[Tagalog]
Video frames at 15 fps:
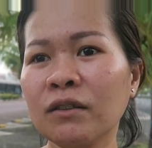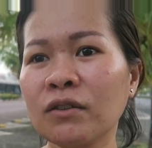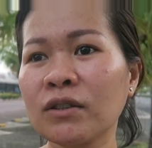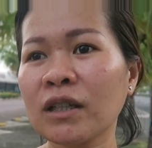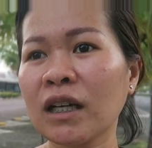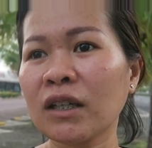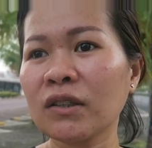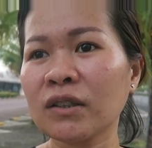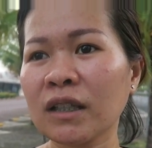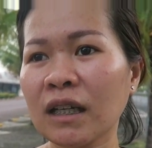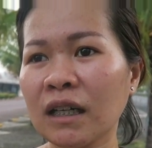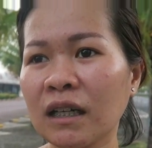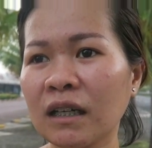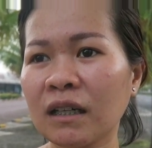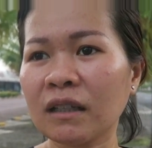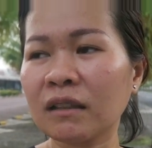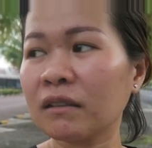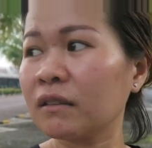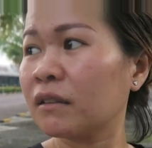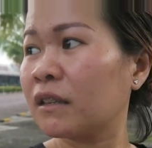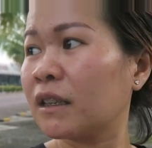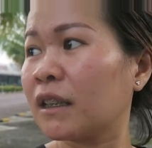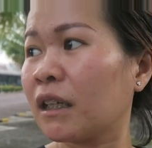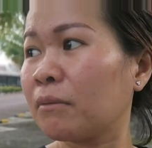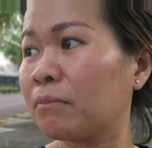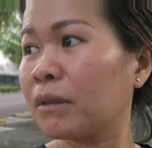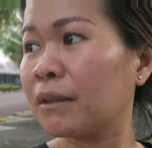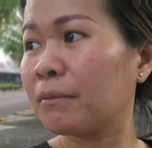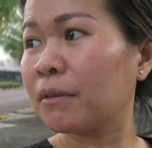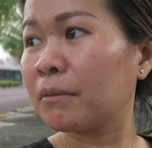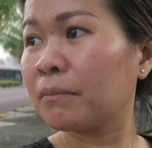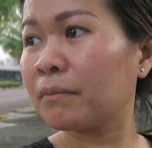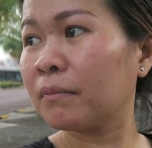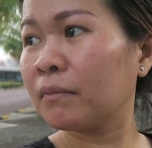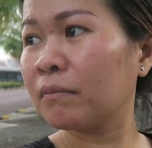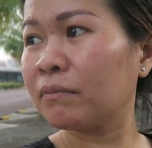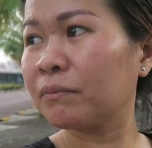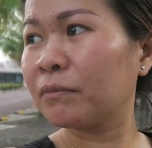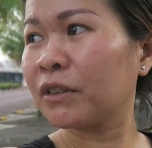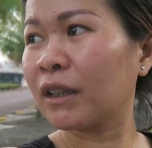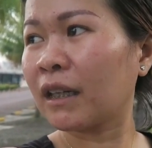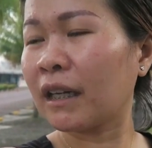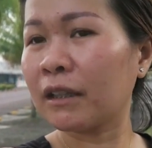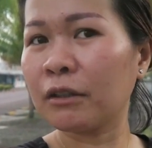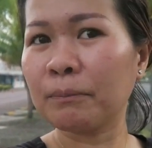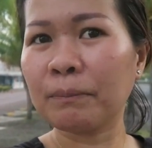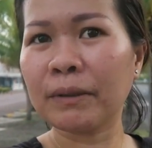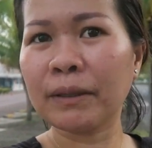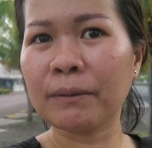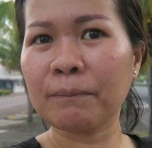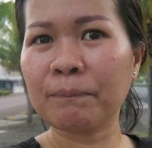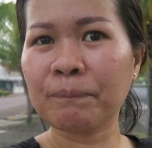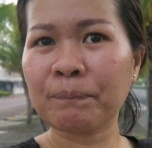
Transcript: Doon sa ano, sa seaside mismo. Sarado pa eh.